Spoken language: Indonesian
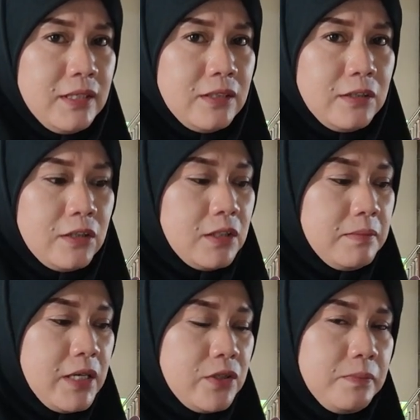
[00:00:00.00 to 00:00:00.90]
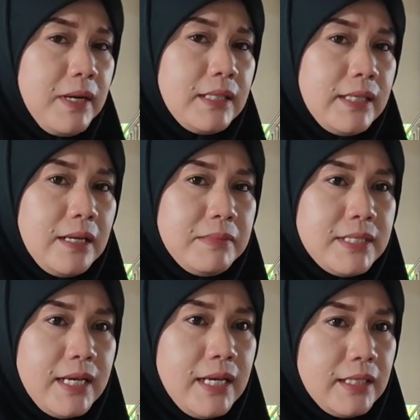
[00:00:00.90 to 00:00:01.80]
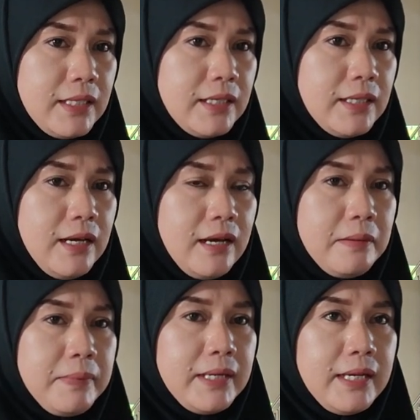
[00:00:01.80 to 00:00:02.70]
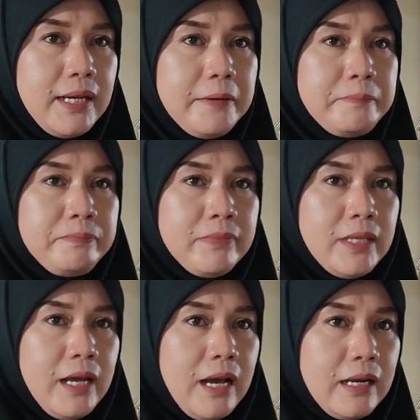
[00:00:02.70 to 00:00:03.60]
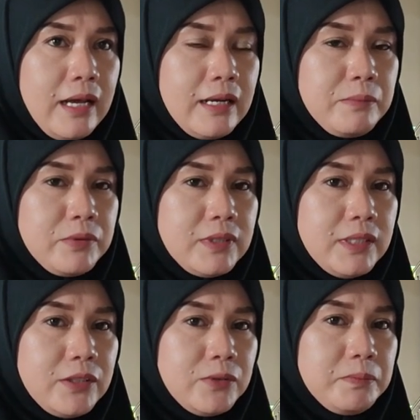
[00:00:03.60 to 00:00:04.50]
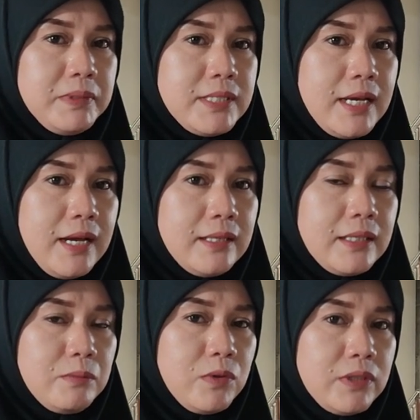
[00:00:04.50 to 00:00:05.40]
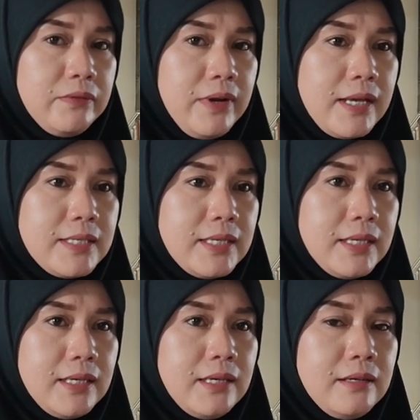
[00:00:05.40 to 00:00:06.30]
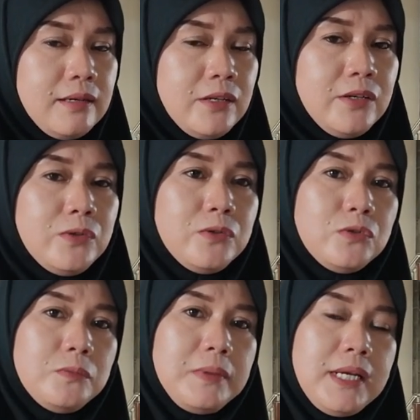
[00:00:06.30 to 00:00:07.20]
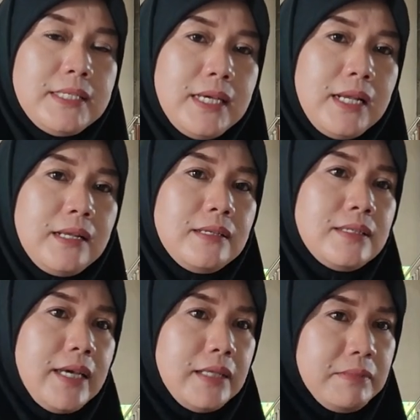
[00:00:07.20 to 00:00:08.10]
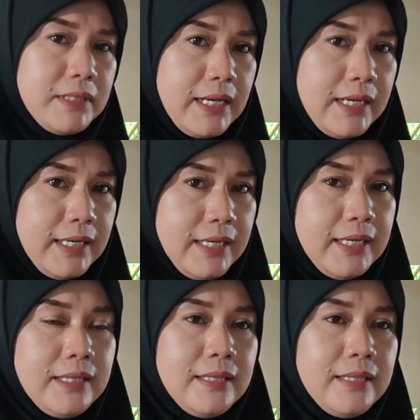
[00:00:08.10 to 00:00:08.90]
Contoh termasuk pelatihan menjahit ini harapannya anak-anak putri itu bisa termotivasi untuk belajar jahit menjahit.